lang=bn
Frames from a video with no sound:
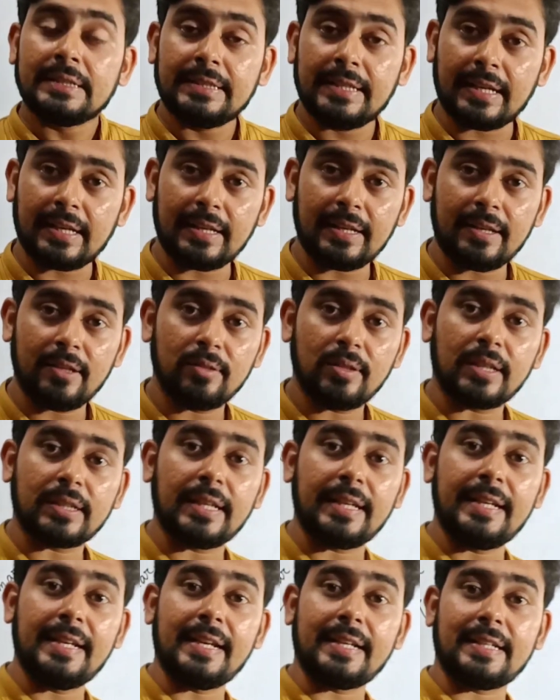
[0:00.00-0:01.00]
যেখানে কিন্তু
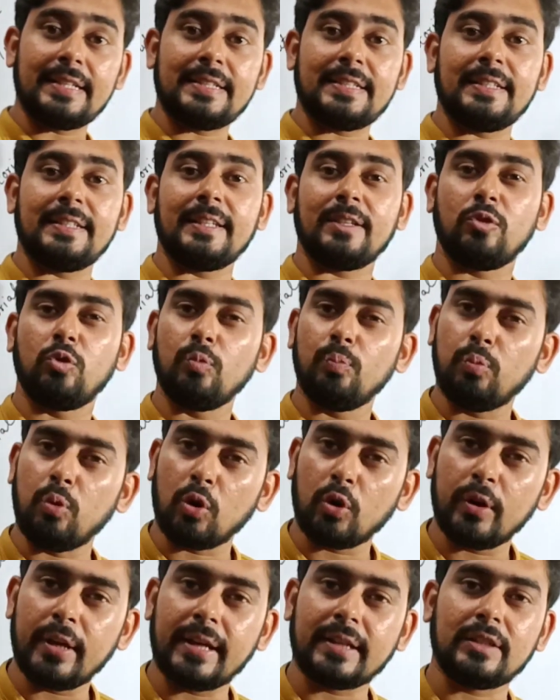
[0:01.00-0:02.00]
একটা ইলেকট্রিসিটি খুব
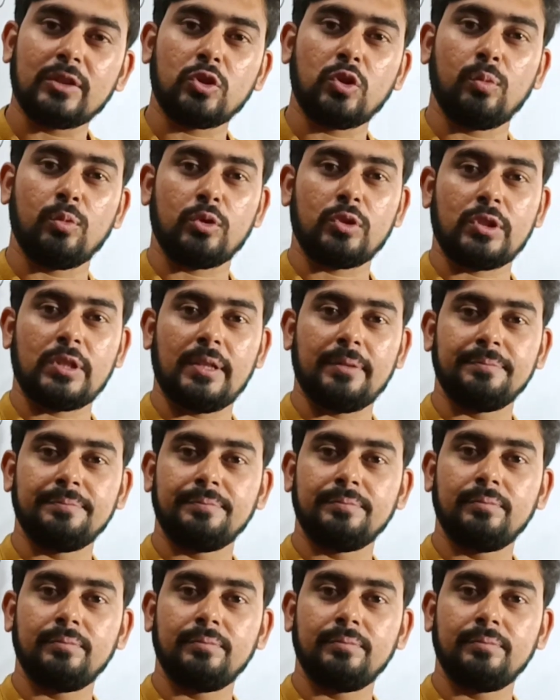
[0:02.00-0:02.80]
বড়ই একটা সমস্যা